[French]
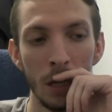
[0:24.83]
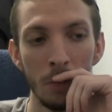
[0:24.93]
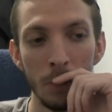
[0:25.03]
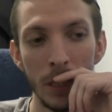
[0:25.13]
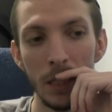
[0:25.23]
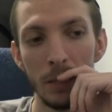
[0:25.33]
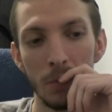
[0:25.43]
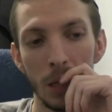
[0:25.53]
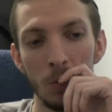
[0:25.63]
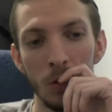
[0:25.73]
Mais
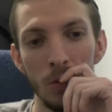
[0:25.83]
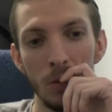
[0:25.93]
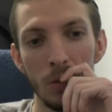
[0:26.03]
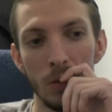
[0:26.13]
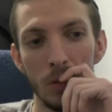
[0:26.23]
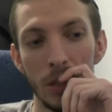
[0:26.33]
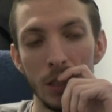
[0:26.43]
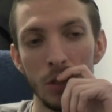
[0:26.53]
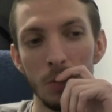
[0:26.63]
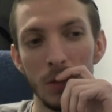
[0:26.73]
vraiment, euh, l'année
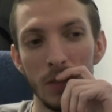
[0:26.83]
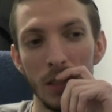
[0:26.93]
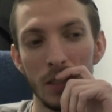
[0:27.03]
2020